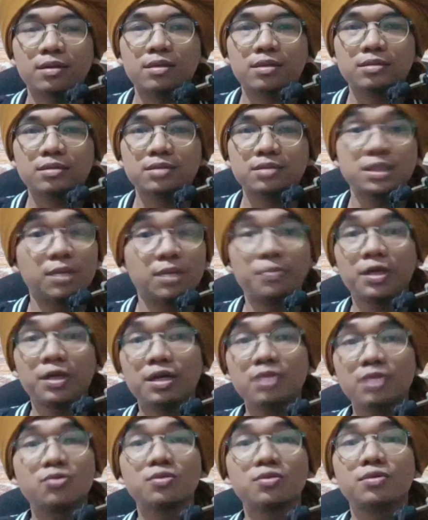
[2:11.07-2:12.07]
Di
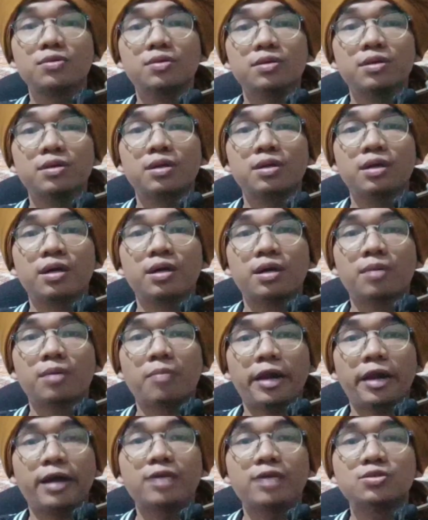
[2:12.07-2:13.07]
samping itu,
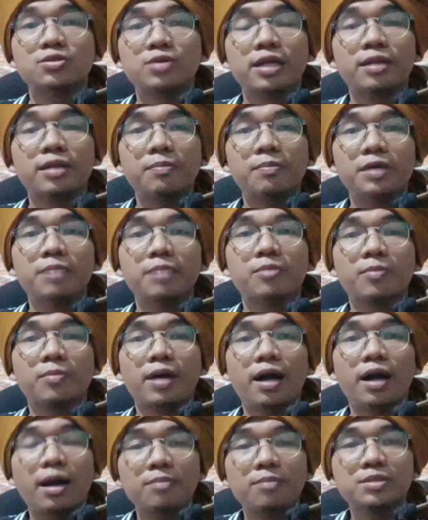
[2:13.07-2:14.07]
mereka juga lebih
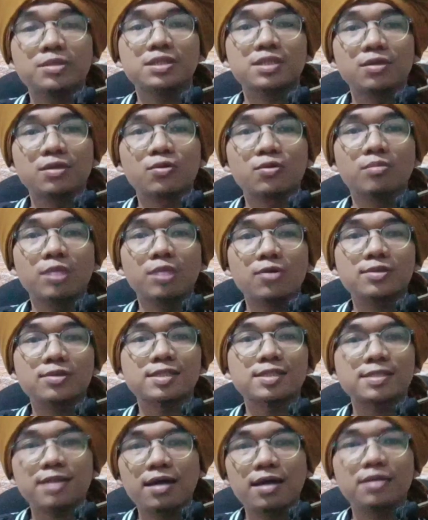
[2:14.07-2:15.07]
memahami seluk-beluk
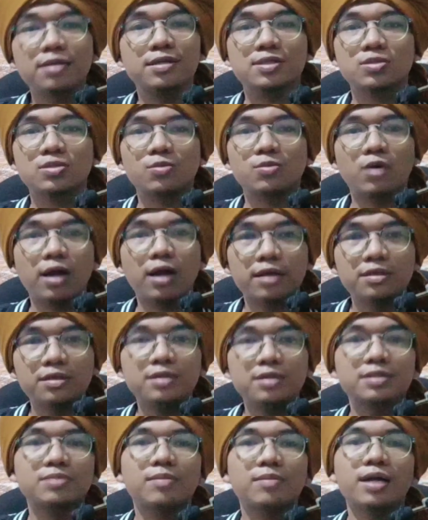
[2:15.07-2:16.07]
sahnya sebuah
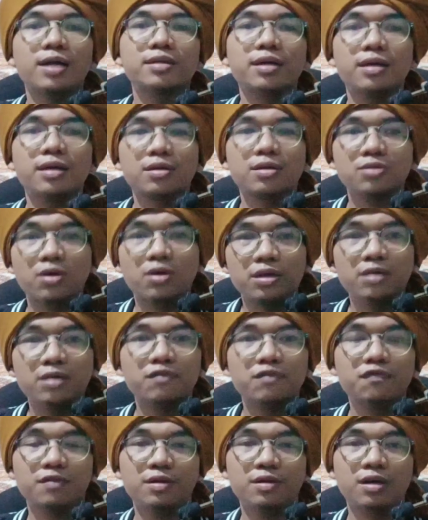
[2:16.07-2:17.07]
hadis mana yang
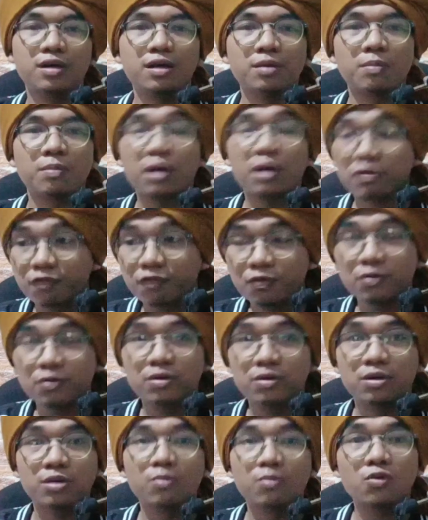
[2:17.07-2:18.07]
do'if, marfu,
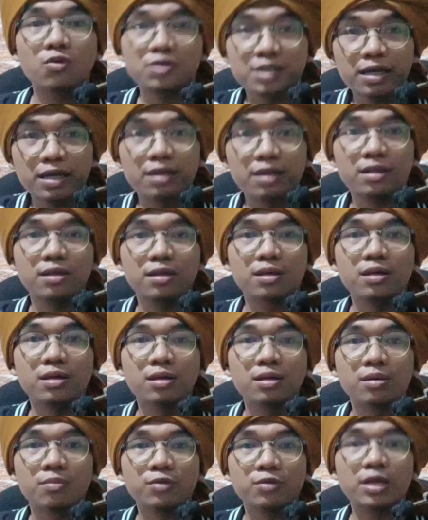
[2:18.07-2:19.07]
mursal,
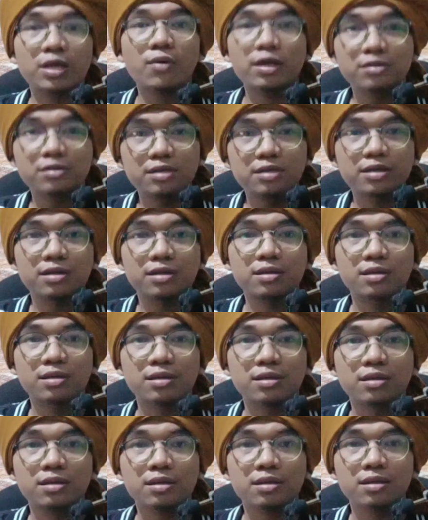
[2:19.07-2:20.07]
mutawatir,
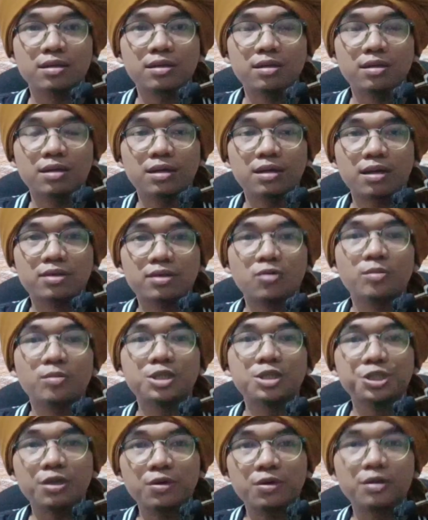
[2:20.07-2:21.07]
atau
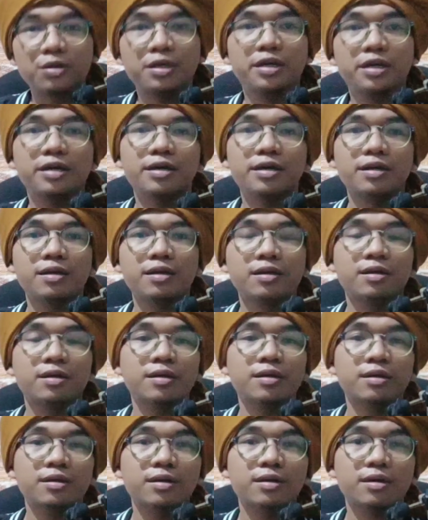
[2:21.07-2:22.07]
masyhurnya
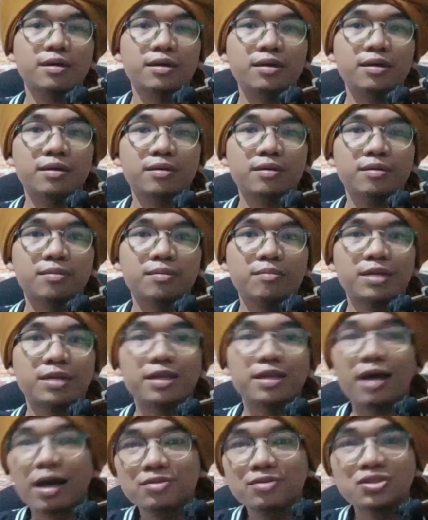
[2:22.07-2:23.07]
ya,
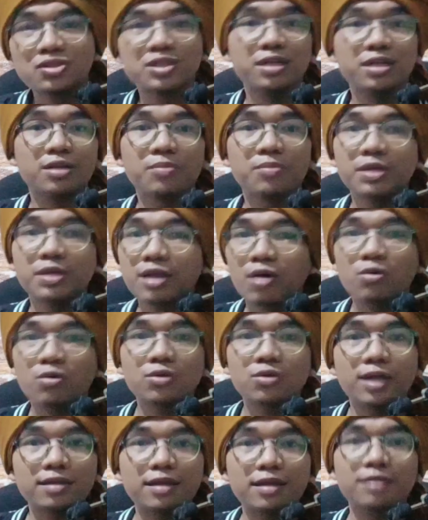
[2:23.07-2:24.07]
mana hadis yang lebih
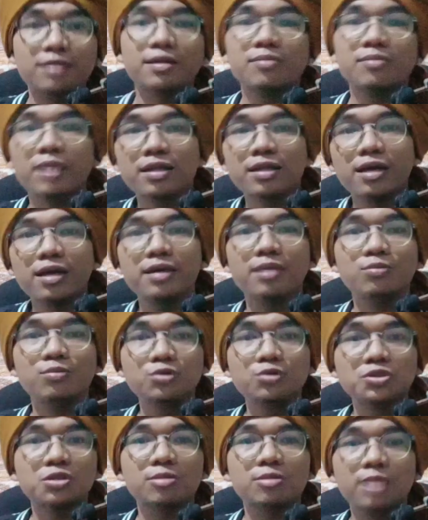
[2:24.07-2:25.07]
dahulu datang dan mana yang
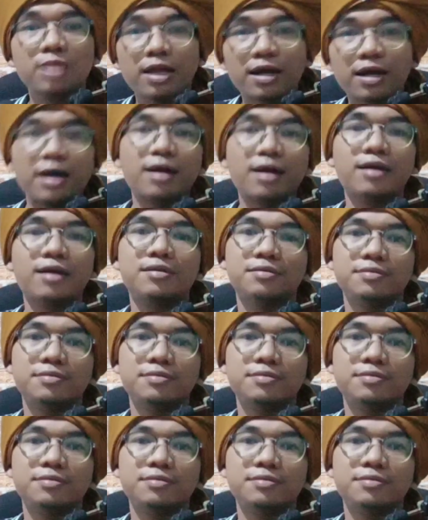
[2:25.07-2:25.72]
muncul belakangan